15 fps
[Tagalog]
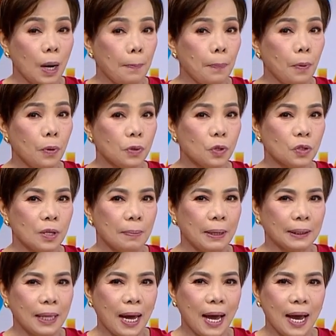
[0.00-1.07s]
kapuso sa
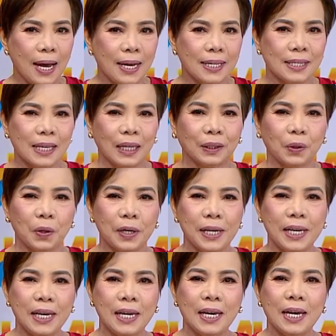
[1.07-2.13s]
batas,
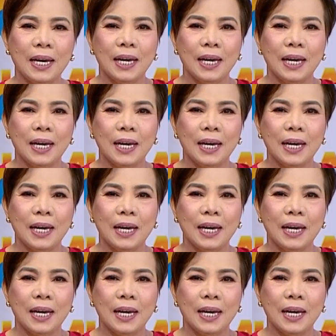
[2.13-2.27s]
Attorney